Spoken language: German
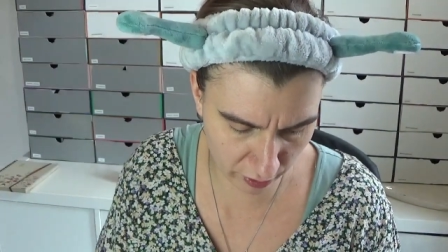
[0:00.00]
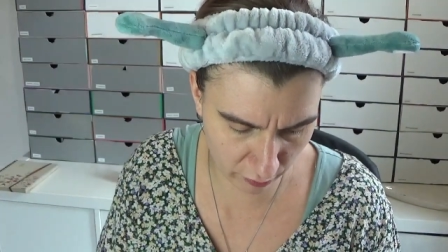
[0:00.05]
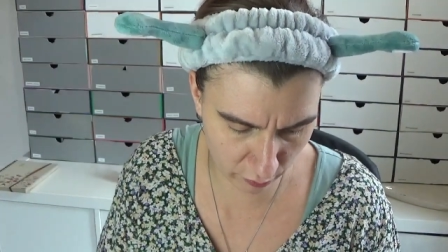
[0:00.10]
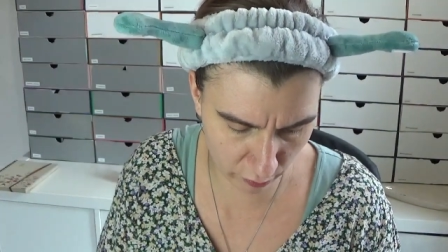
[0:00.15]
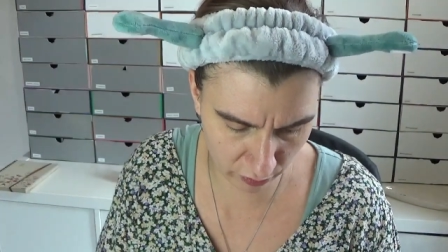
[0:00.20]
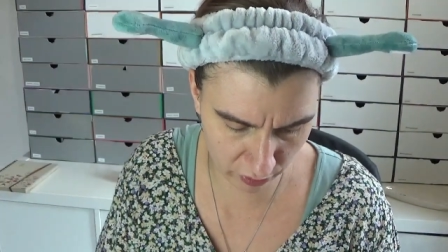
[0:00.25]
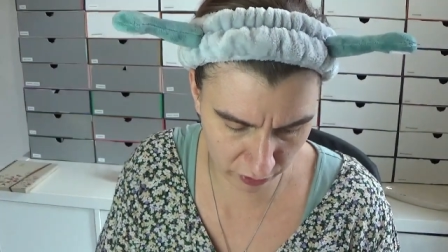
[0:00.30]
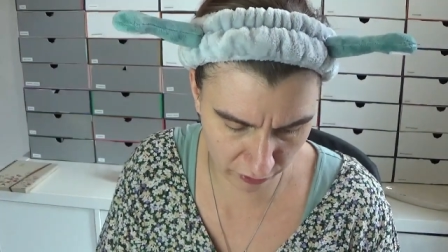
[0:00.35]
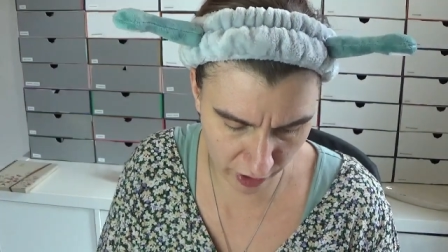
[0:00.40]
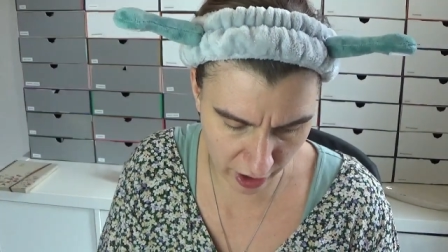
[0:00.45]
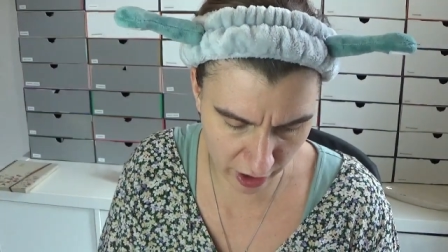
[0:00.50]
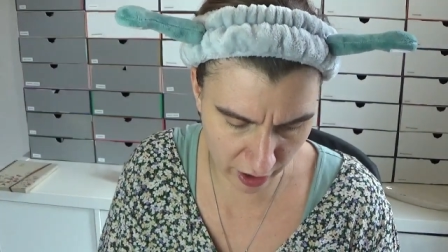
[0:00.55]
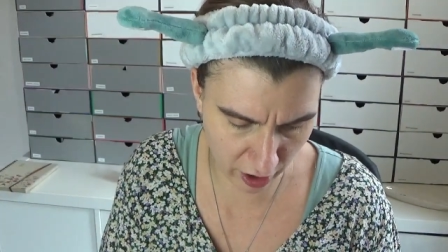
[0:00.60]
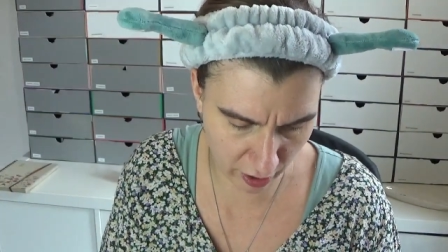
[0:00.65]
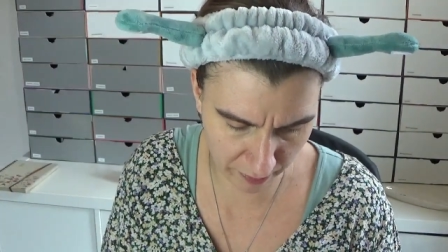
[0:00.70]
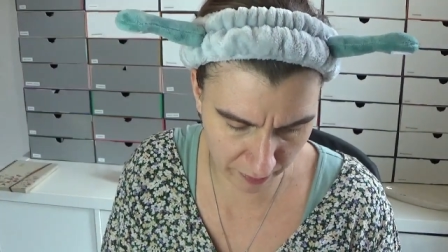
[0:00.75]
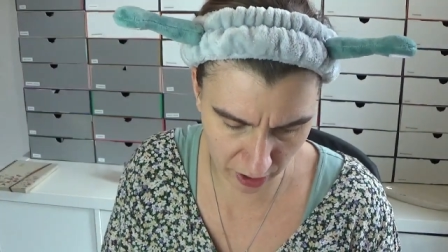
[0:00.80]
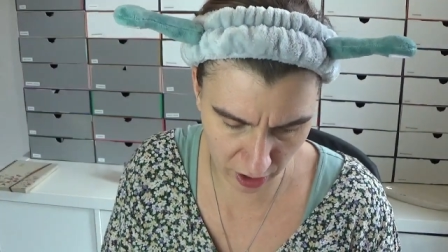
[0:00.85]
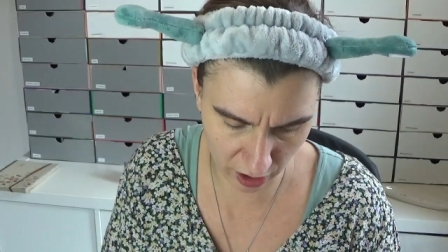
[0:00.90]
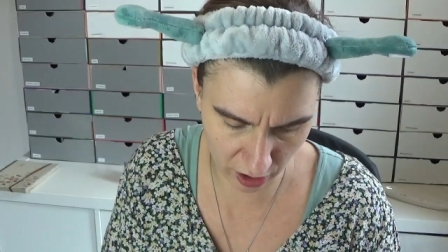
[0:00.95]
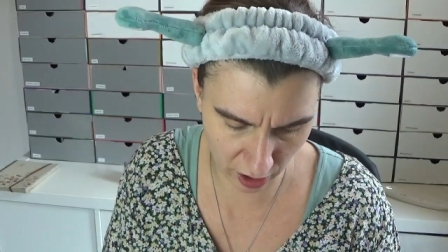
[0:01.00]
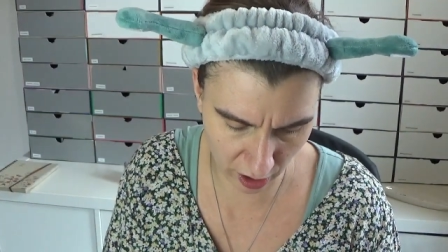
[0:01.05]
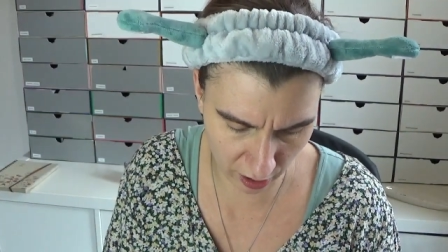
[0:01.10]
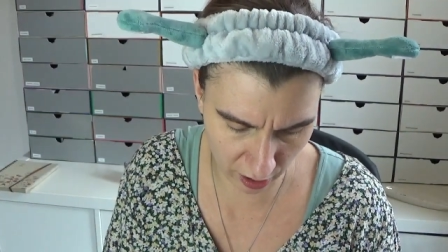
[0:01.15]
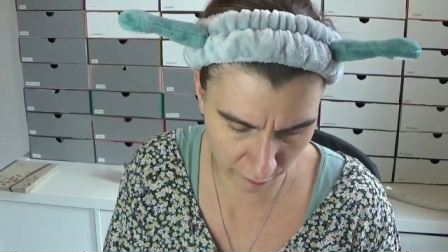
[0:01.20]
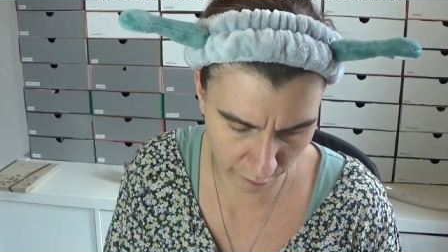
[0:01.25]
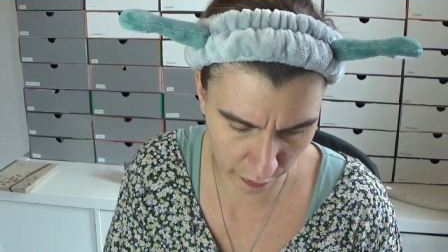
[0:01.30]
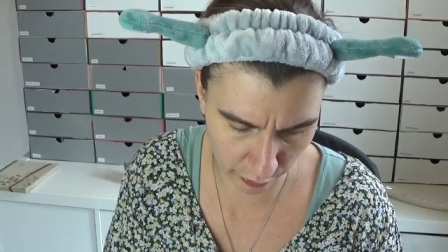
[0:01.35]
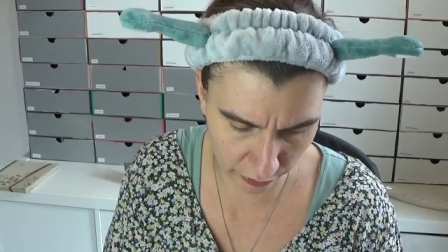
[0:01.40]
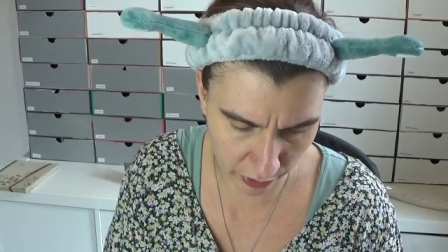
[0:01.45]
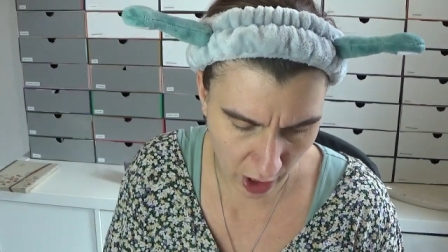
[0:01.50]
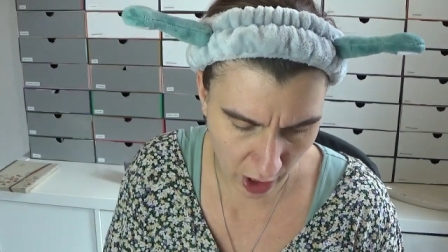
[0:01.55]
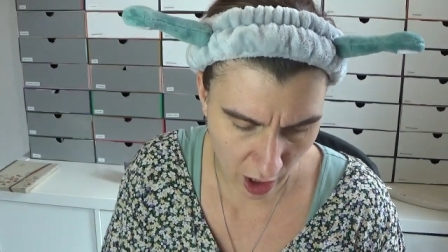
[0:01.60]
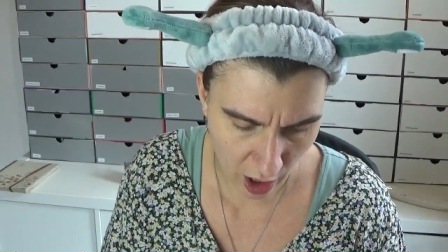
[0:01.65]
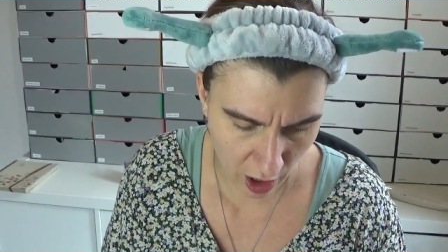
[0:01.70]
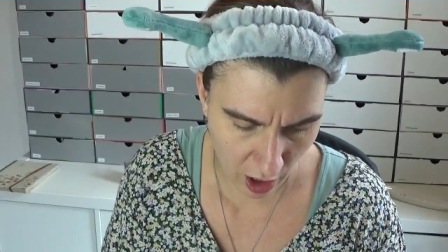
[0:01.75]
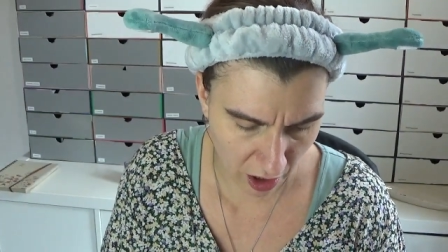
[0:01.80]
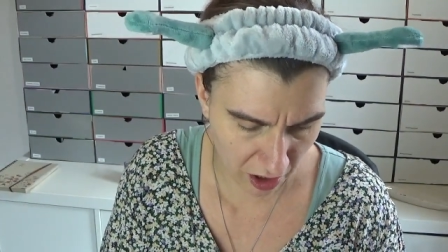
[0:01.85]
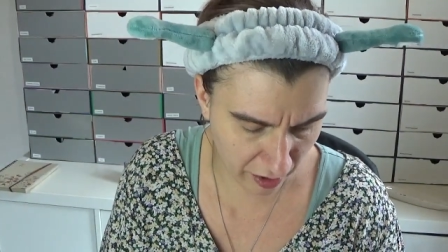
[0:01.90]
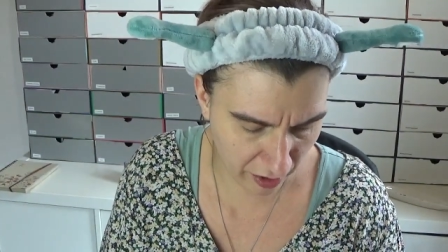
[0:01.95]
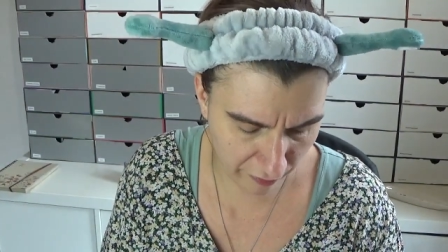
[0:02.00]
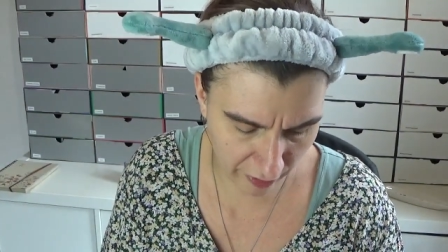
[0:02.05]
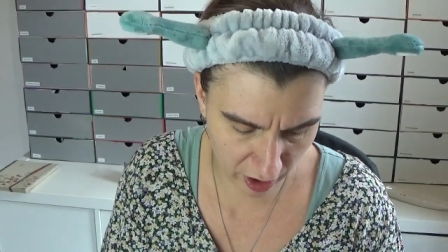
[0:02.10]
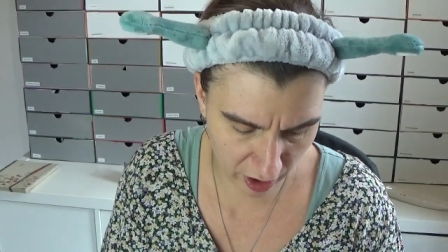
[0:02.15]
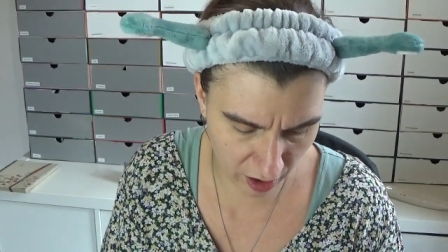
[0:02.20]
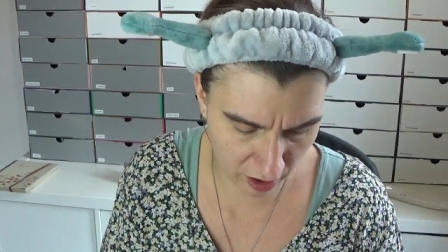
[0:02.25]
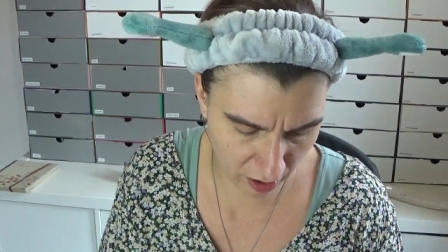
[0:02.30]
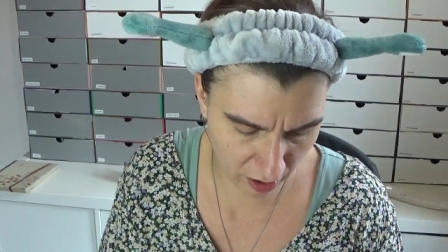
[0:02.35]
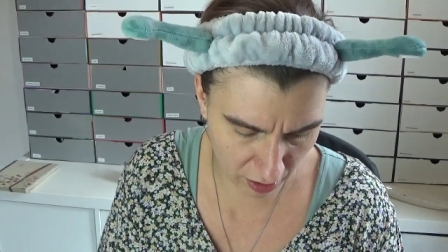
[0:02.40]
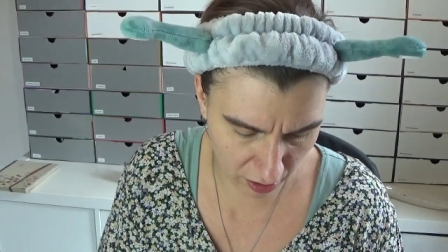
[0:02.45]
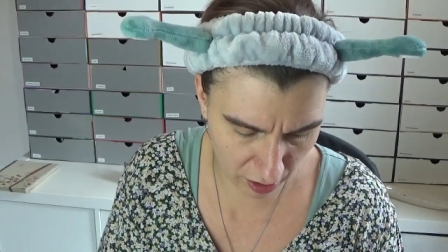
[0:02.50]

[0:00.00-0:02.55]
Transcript: Und zwar habe ich den von Rival